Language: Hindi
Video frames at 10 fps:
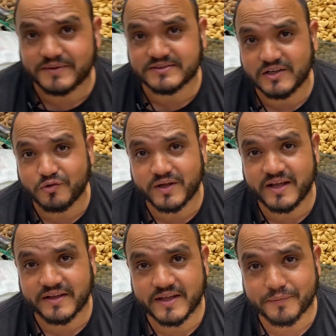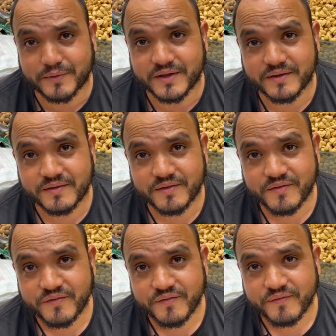पीस किलो के आएंगे आपके
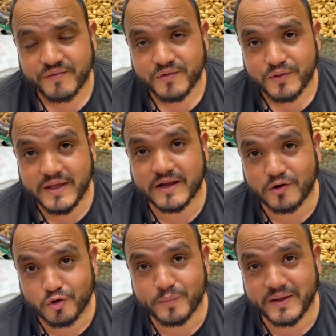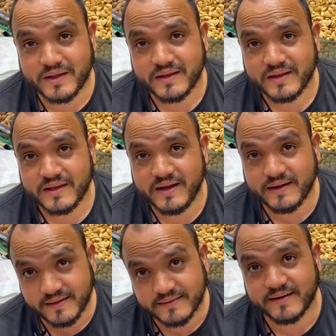अच्छा एक किलो पे एट्टी हाँ।